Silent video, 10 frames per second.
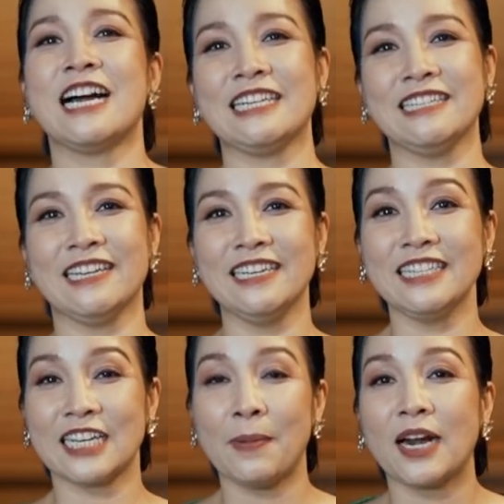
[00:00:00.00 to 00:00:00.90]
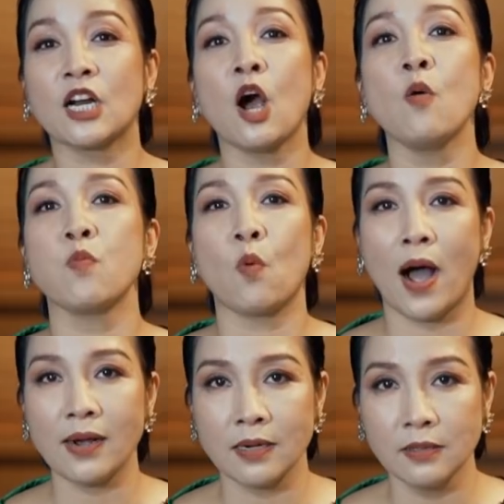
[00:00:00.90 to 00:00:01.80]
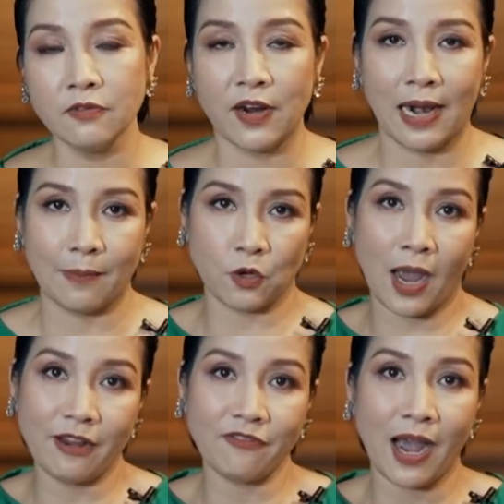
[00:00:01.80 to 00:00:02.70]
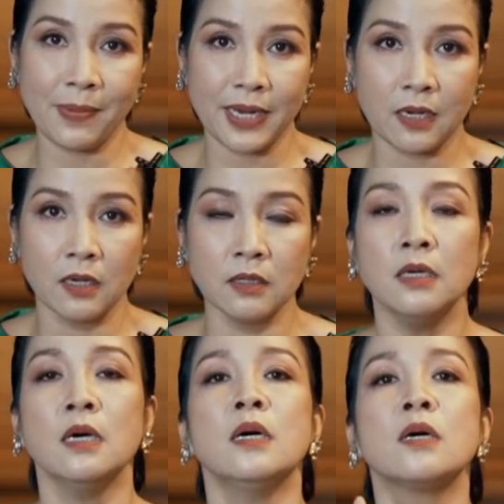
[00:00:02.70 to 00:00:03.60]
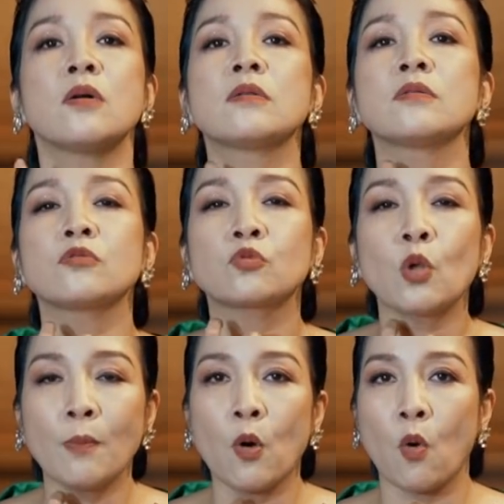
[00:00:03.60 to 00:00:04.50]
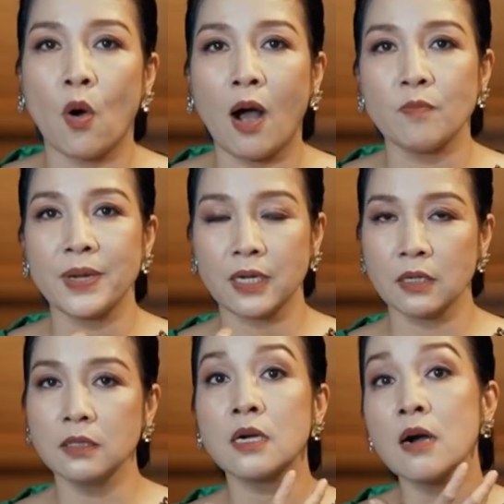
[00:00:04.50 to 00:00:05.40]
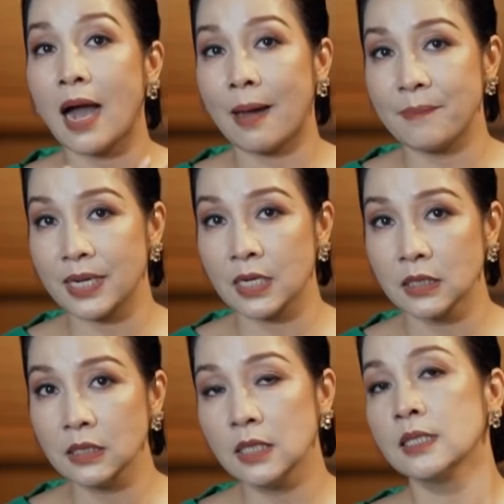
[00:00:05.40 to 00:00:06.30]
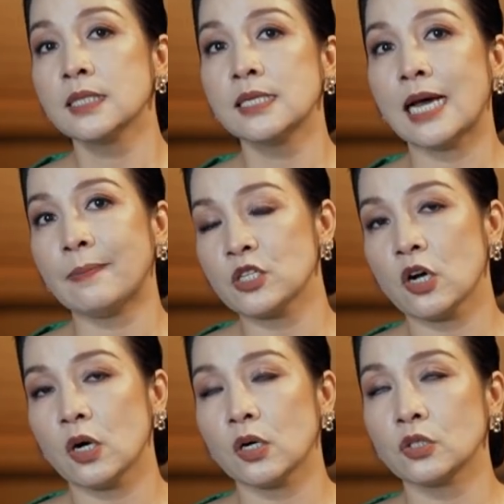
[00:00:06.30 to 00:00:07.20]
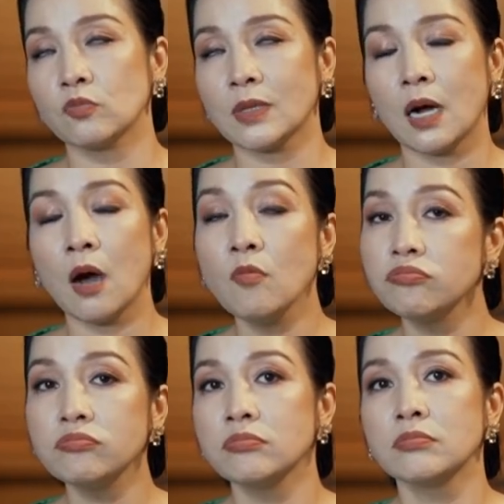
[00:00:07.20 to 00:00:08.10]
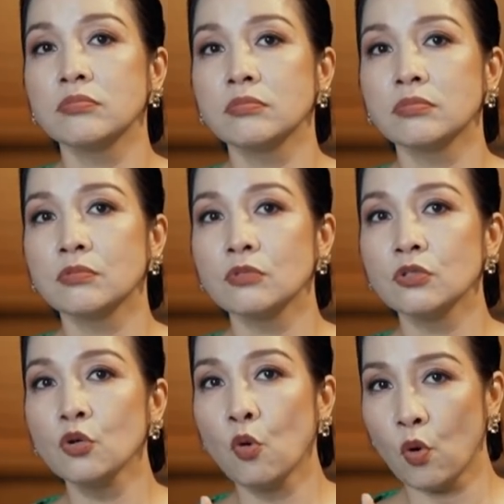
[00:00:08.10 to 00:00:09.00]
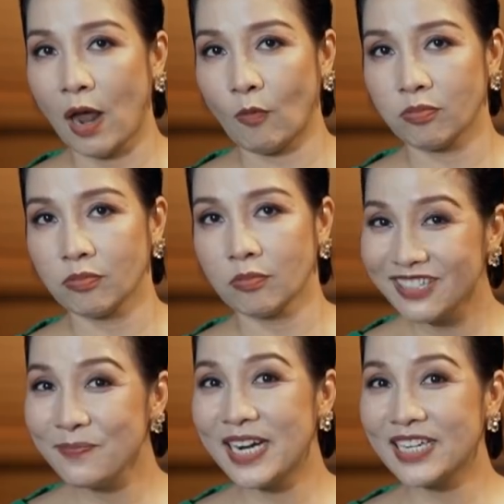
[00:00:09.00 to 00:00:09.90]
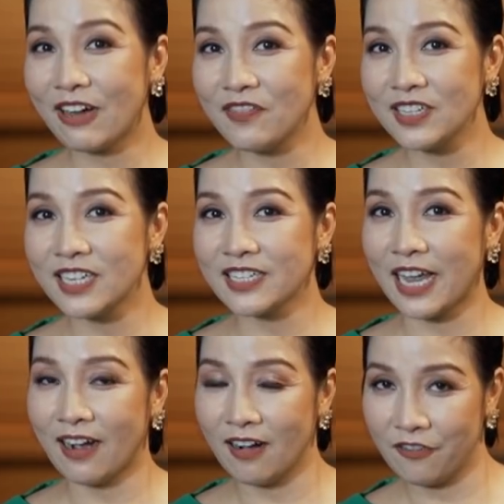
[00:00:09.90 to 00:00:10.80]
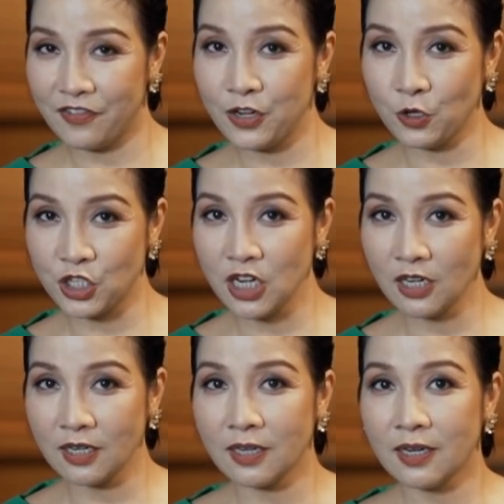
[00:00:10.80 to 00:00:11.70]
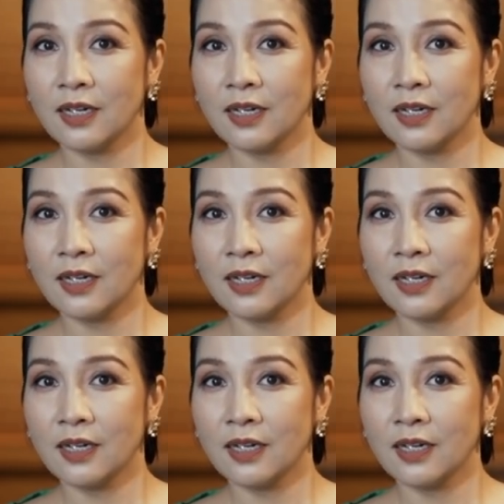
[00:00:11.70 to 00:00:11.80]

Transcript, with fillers: chẳng hạn như thế thì các bạn gồng quá cứng và làm cho hai vai bị cứng toàn bộ cổ họng bị cứng cơ hàm bị cứng thì làm cho chúng ta không đủ lòng như mỹ linh đã vừa chia sẻ ở video trước